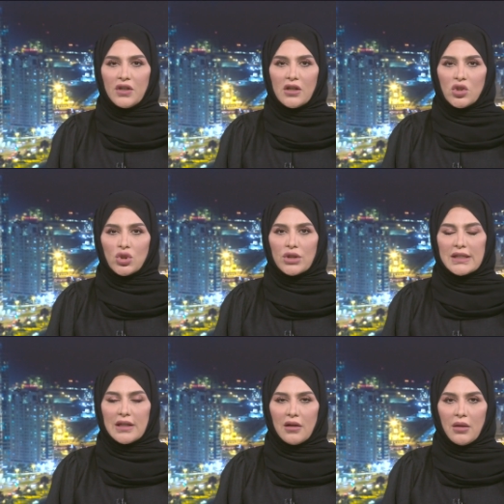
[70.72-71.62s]
في نشر
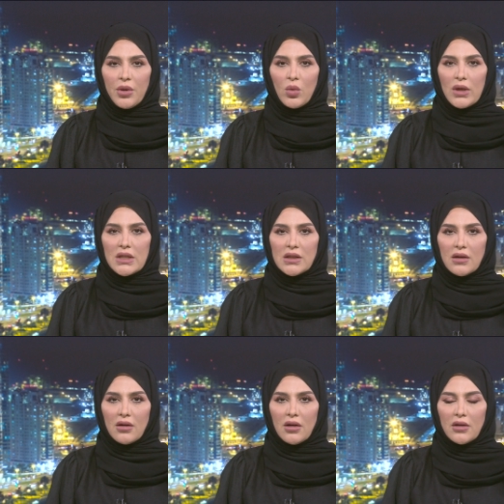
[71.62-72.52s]
السلام
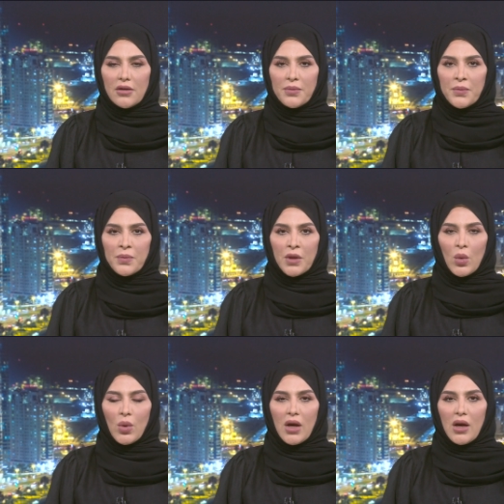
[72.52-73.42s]
والاستقرار
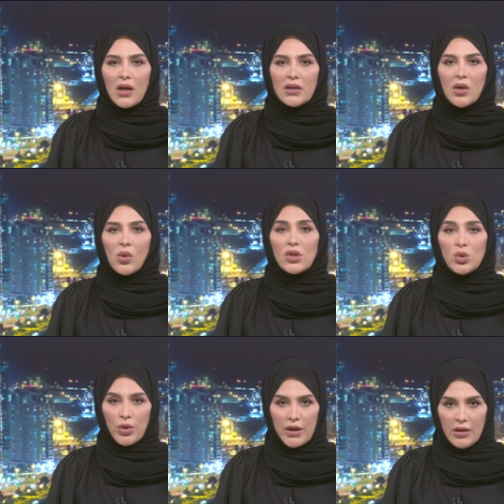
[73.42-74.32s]

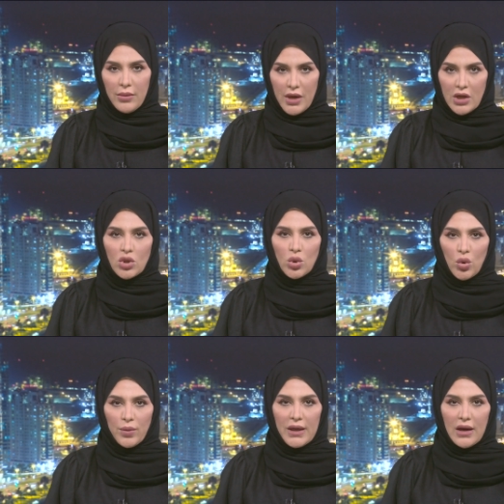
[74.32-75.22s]
والتواصل بين
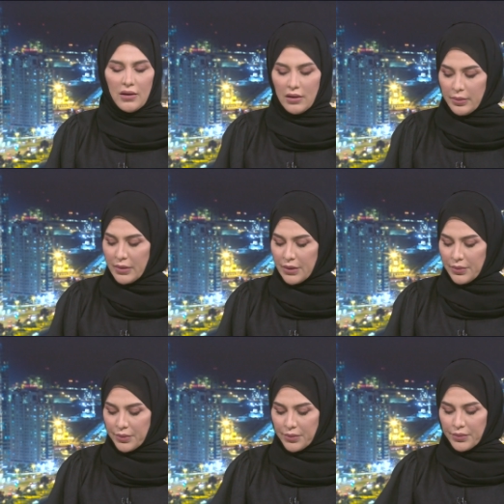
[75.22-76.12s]
شعوب العالم